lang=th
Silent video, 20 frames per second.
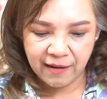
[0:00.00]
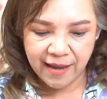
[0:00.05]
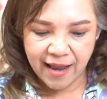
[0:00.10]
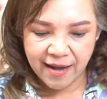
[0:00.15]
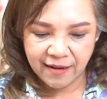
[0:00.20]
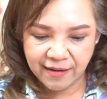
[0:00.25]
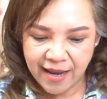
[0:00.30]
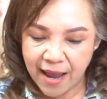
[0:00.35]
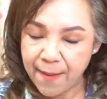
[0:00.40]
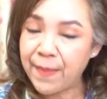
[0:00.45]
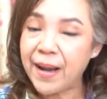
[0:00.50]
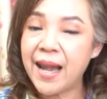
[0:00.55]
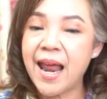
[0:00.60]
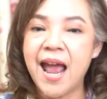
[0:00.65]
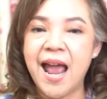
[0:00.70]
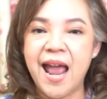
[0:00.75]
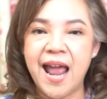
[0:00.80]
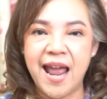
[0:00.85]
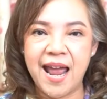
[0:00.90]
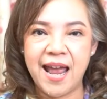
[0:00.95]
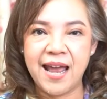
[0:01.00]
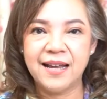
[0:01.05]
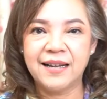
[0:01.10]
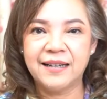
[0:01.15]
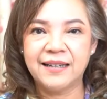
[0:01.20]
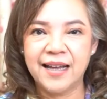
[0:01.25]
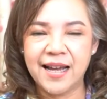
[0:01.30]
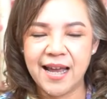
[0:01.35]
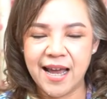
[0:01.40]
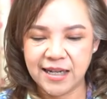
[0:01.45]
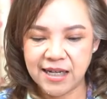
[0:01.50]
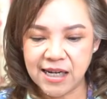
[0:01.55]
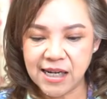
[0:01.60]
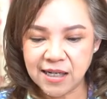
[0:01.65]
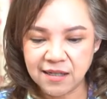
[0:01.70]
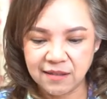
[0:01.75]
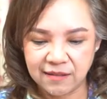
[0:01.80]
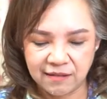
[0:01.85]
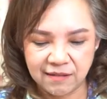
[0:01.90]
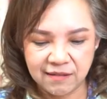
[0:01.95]
การแก้ปัญหานะคะที่
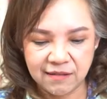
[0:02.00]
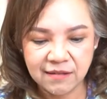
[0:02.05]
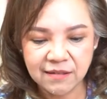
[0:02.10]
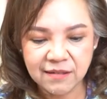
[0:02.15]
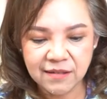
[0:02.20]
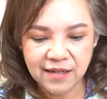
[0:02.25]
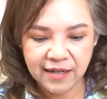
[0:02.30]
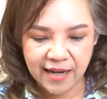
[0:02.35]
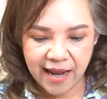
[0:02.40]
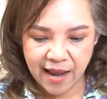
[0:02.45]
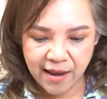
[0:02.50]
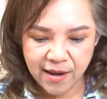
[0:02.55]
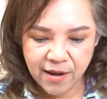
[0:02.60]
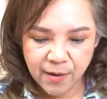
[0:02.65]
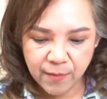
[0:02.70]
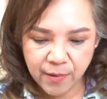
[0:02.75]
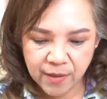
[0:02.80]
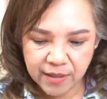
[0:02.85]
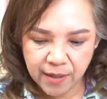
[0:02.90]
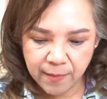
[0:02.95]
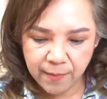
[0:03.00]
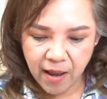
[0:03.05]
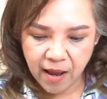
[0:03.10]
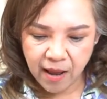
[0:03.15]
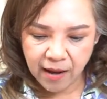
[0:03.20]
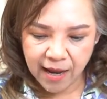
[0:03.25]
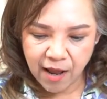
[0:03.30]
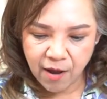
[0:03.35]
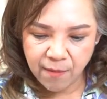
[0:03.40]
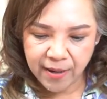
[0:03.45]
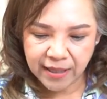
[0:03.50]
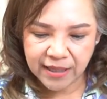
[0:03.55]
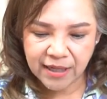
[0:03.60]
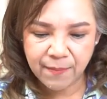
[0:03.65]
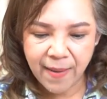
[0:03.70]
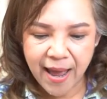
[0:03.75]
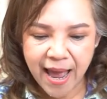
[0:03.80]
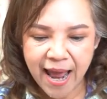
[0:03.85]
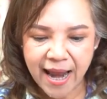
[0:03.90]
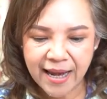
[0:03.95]
เกิดขึ้นนะเพราะฉะนั้นพอเข้ามา
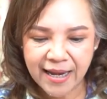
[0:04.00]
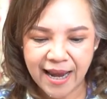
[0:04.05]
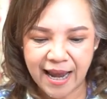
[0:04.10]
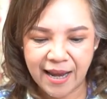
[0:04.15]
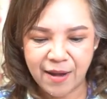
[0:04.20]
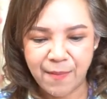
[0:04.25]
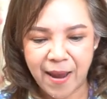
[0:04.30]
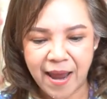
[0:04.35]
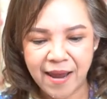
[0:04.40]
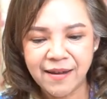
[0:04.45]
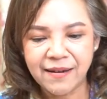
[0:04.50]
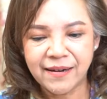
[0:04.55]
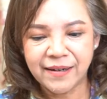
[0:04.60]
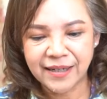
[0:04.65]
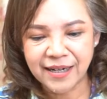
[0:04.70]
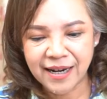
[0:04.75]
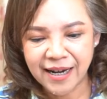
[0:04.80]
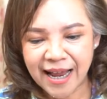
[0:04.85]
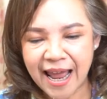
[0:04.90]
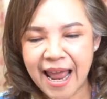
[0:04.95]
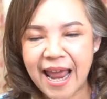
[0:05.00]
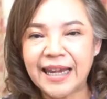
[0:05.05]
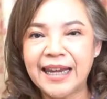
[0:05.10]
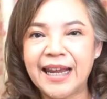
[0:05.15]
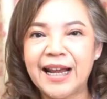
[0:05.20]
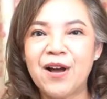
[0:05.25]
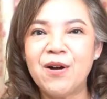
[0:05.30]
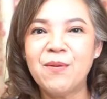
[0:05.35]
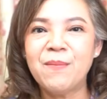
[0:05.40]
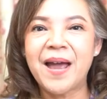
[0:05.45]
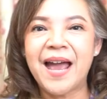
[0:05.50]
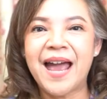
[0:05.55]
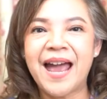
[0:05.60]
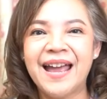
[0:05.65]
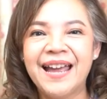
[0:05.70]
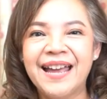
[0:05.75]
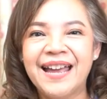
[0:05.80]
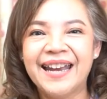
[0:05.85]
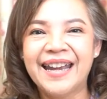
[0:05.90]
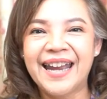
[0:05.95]
ที่บ้านเนี่ยเห็นไหมเรื่องงานที่เข้ามา
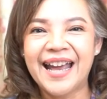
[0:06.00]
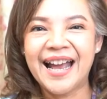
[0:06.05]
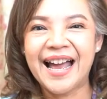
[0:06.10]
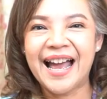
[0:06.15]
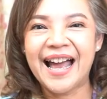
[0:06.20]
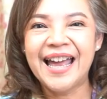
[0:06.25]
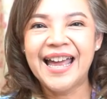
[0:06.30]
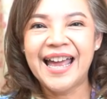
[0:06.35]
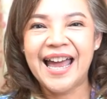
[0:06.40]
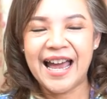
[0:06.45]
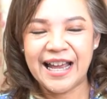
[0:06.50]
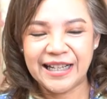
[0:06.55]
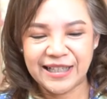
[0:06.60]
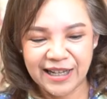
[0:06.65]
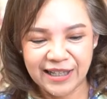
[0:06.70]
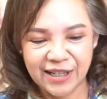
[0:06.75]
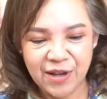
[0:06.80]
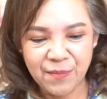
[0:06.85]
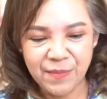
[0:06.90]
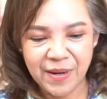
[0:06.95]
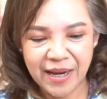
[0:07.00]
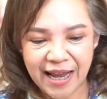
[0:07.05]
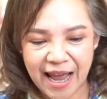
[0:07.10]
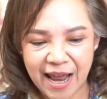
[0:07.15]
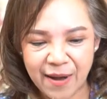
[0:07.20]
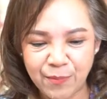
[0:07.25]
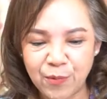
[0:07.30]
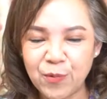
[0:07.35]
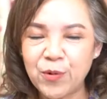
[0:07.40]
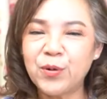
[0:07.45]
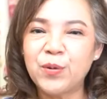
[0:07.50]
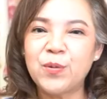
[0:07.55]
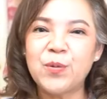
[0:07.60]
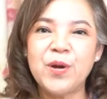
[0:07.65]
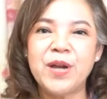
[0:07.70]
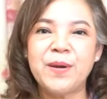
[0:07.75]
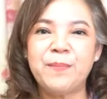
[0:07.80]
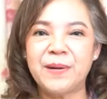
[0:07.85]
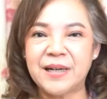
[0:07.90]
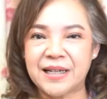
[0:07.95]
นะคะอาจจะต้องมีการพูด
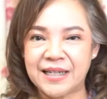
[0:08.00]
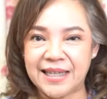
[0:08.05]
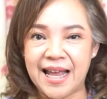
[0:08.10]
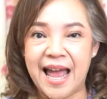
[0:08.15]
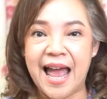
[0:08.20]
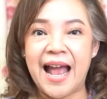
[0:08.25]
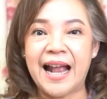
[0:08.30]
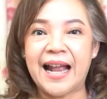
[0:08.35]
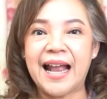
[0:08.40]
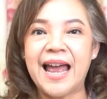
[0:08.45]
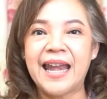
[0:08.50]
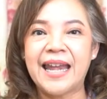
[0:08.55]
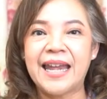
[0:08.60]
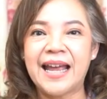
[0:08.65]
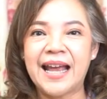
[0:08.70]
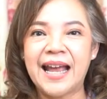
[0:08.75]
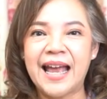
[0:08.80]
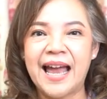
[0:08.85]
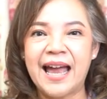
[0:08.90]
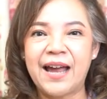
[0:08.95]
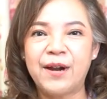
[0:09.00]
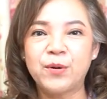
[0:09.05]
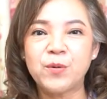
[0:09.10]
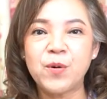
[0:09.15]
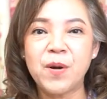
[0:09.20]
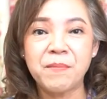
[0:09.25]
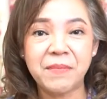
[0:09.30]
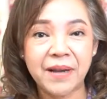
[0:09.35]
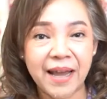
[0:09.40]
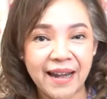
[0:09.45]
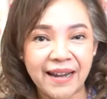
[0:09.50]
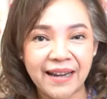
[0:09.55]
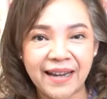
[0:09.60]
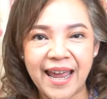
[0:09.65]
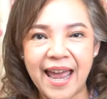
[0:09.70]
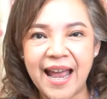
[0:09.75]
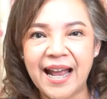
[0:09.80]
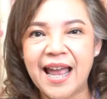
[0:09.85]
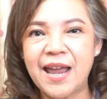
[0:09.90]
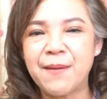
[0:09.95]
คุยปรึกษากันนะคะร่วมกัน
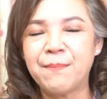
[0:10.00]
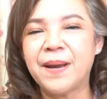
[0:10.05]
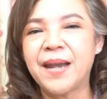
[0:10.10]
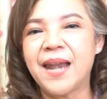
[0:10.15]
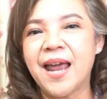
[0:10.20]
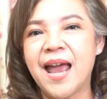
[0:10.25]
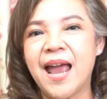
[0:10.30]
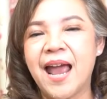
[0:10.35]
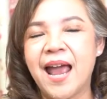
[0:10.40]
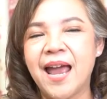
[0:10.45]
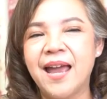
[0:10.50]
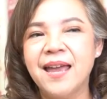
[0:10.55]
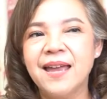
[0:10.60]
แก้ไขปัญหา